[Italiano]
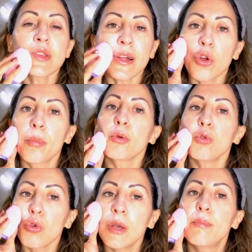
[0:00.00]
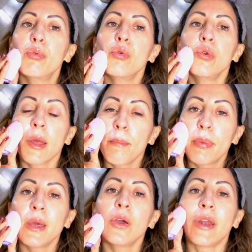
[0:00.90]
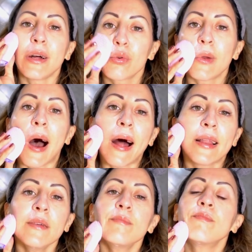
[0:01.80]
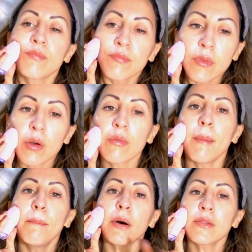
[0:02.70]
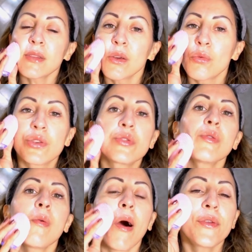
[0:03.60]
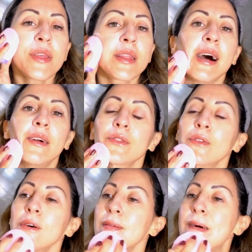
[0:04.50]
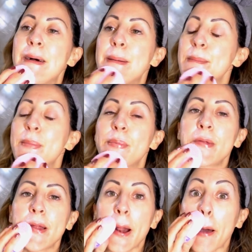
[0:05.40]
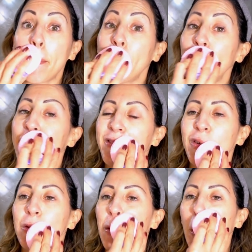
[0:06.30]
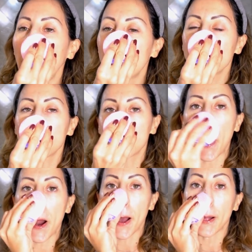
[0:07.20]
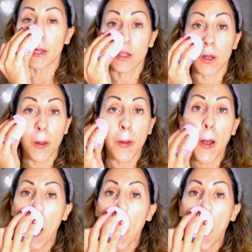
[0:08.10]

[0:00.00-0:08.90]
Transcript: usando prodotti buoni, bio, naturali, una botta di questo qua ogni tanto per pulire la pelle a fondo ci sta ragazze